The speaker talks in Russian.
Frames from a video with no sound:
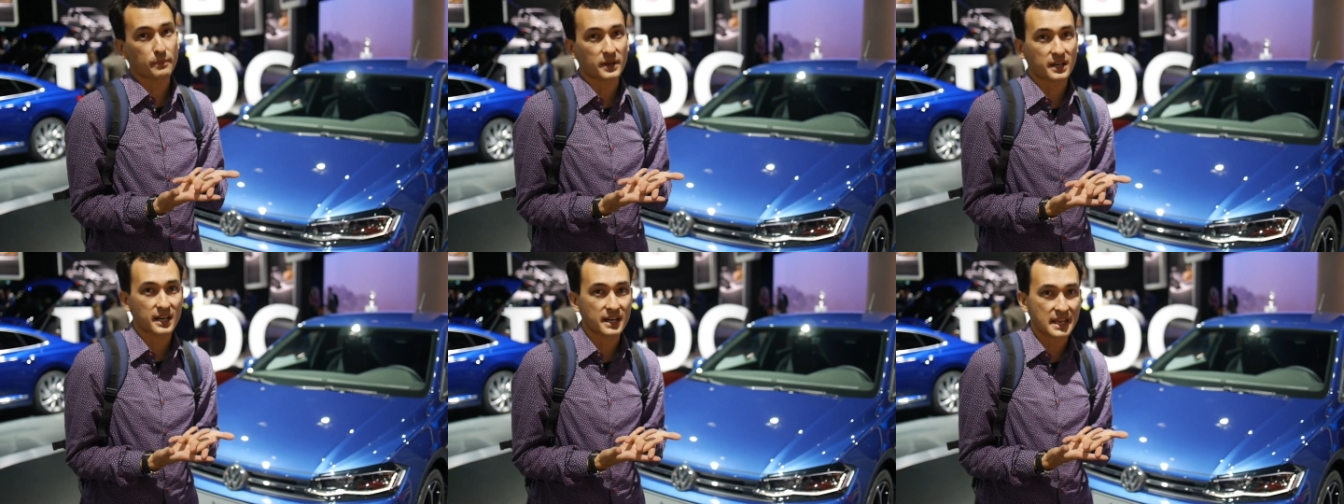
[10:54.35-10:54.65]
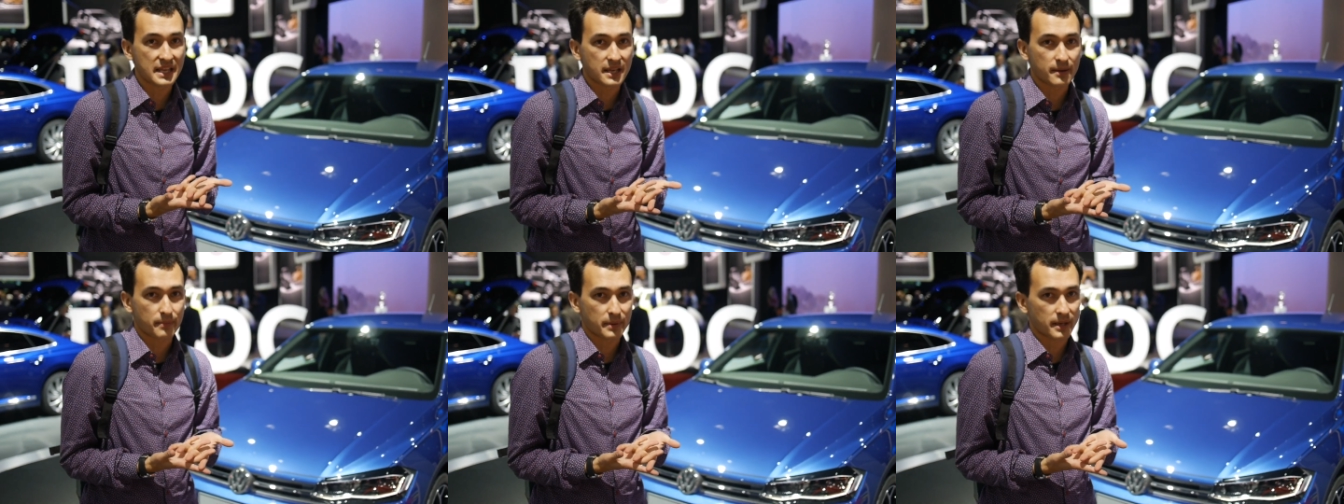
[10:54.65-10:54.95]

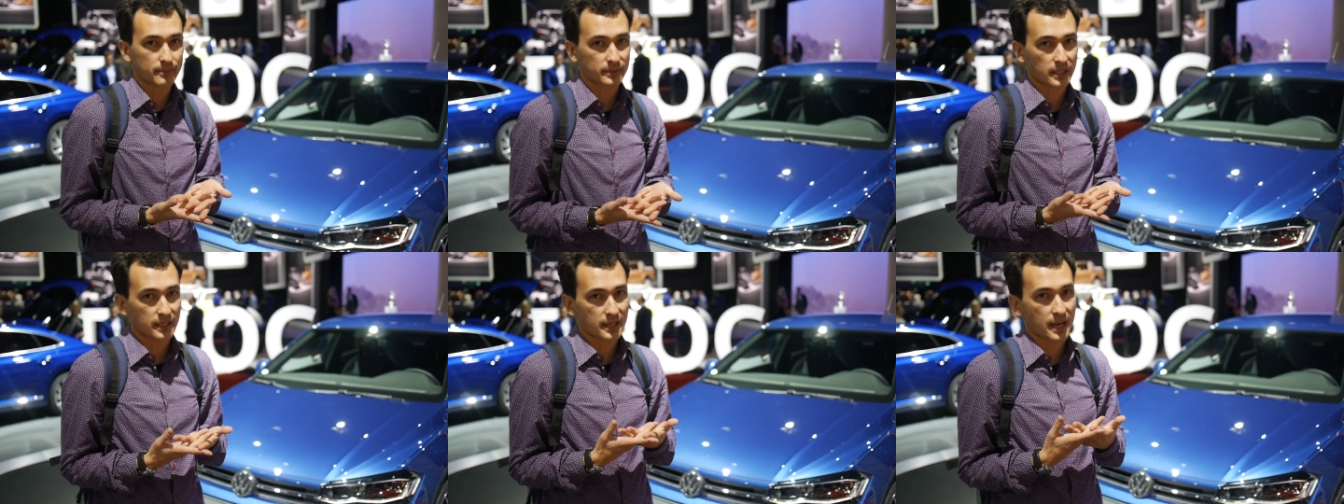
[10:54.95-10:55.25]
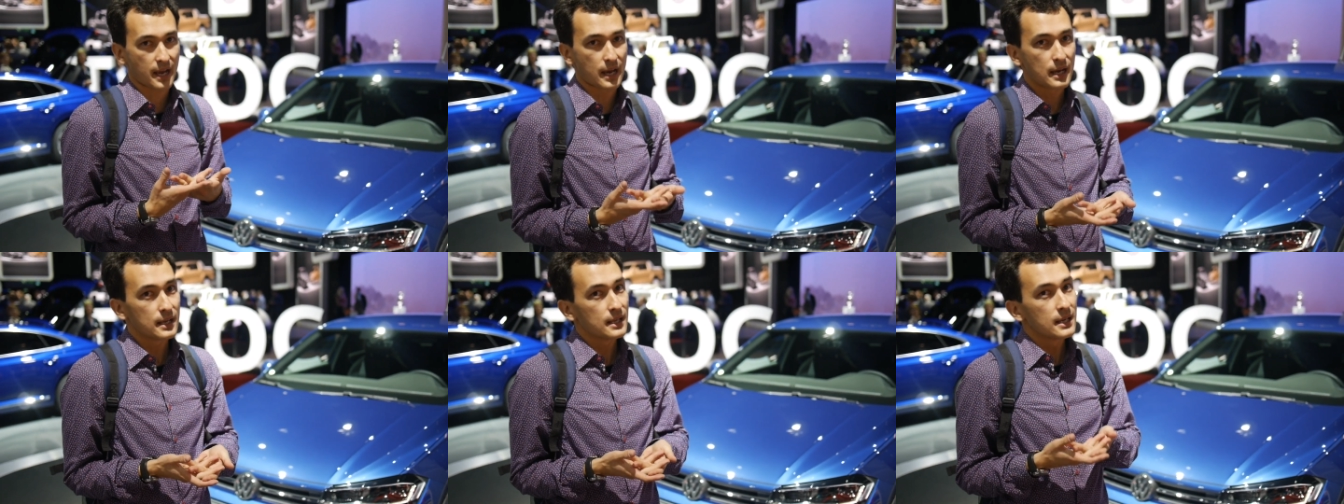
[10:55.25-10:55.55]
поколения прям
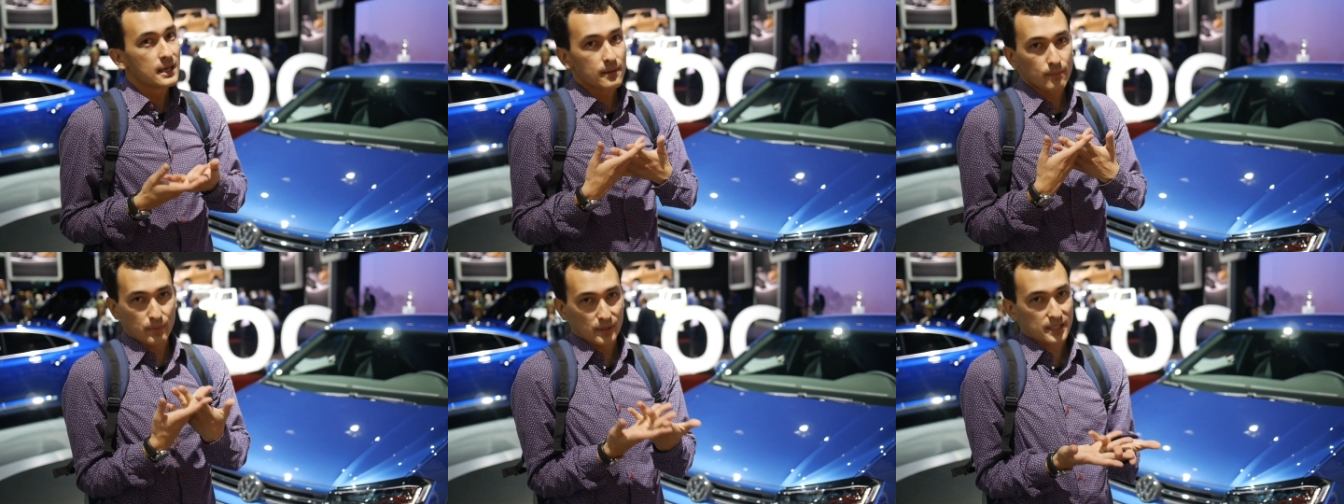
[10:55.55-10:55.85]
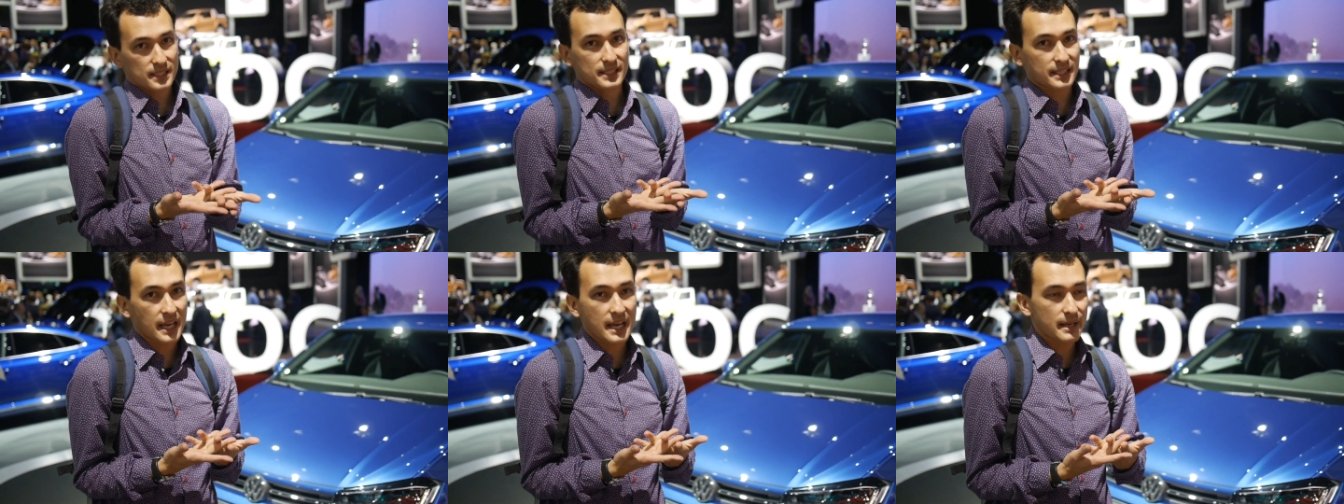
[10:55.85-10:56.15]
такая
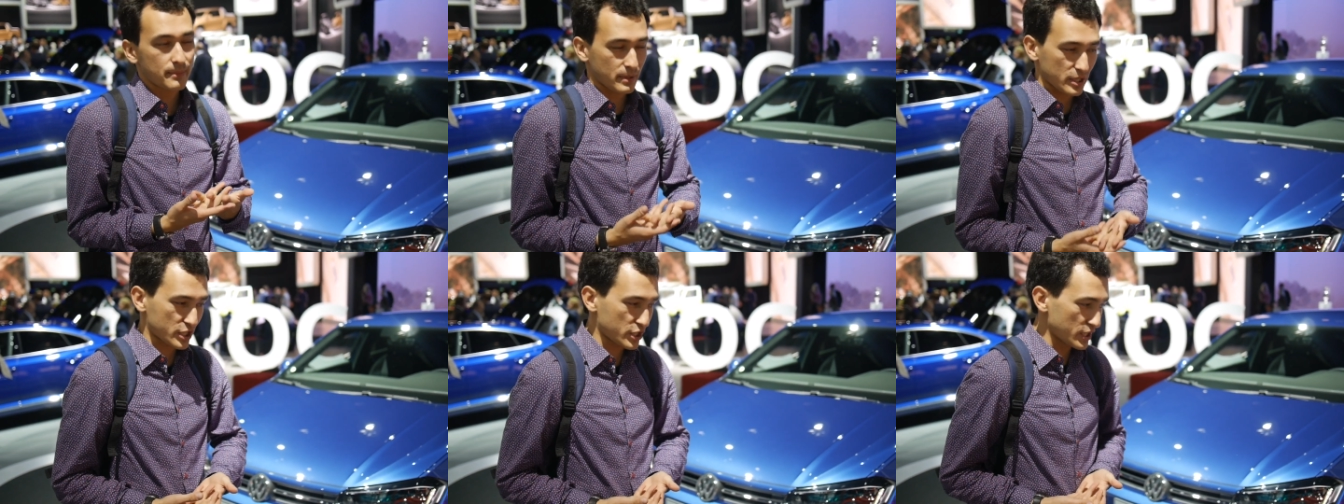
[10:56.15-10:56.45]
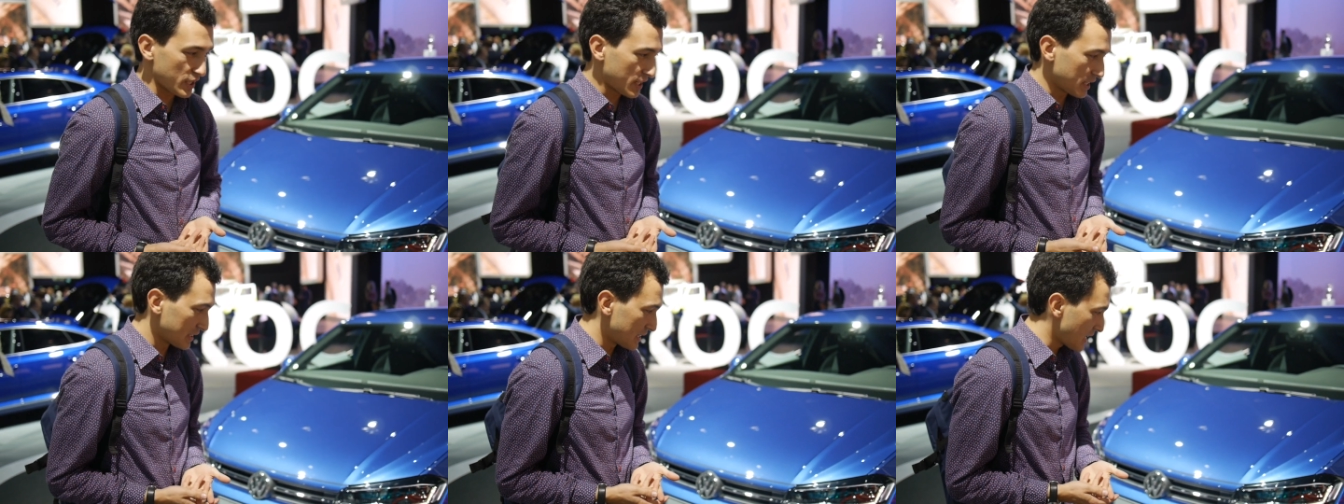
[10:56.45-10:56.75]
простая
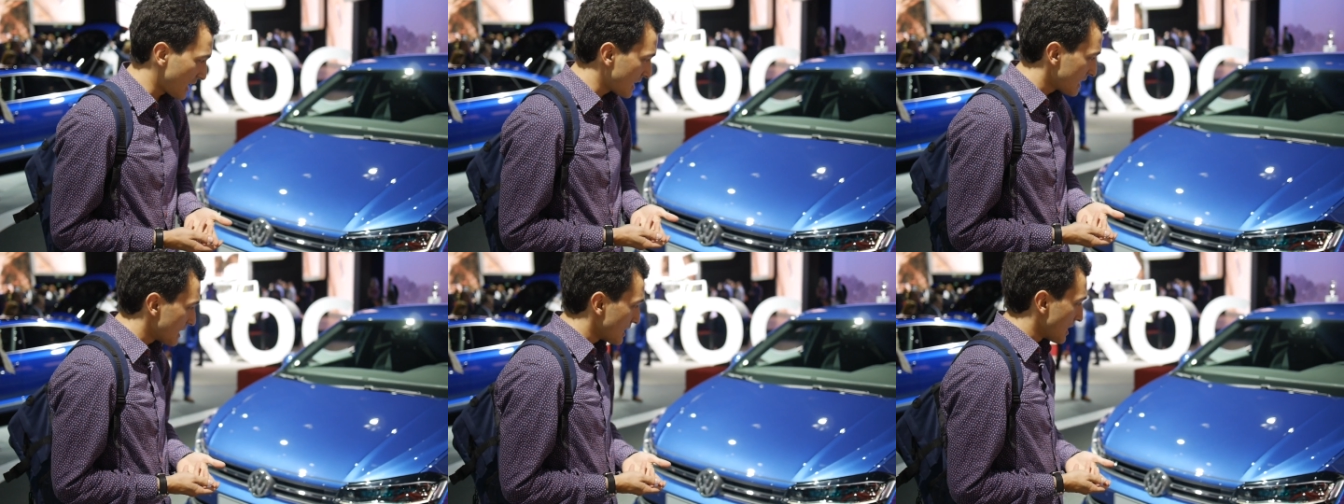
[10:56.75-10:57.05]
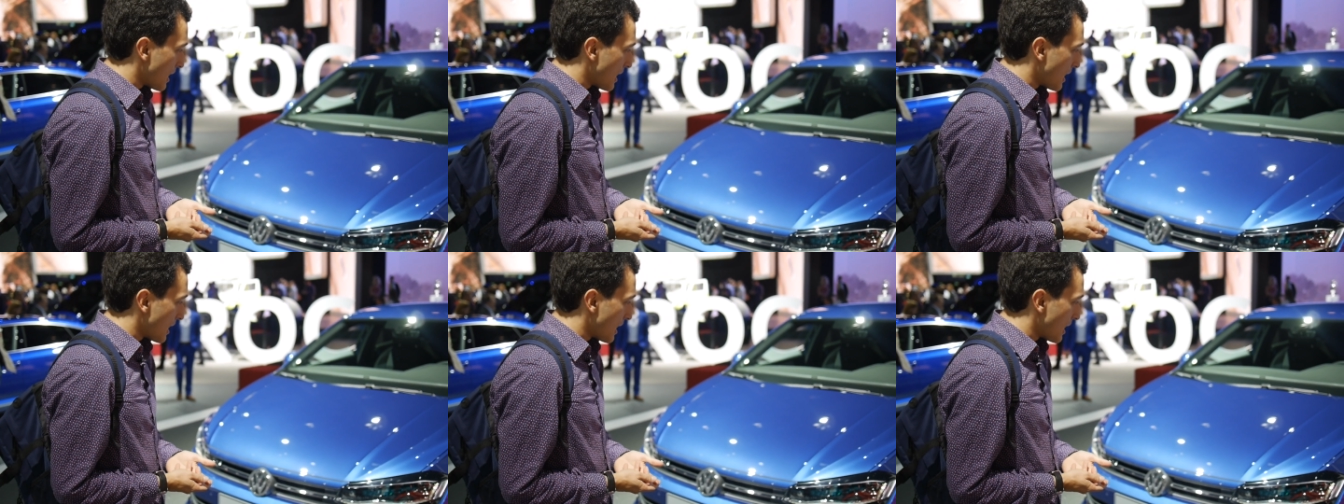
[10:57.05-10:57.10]
машинка, да,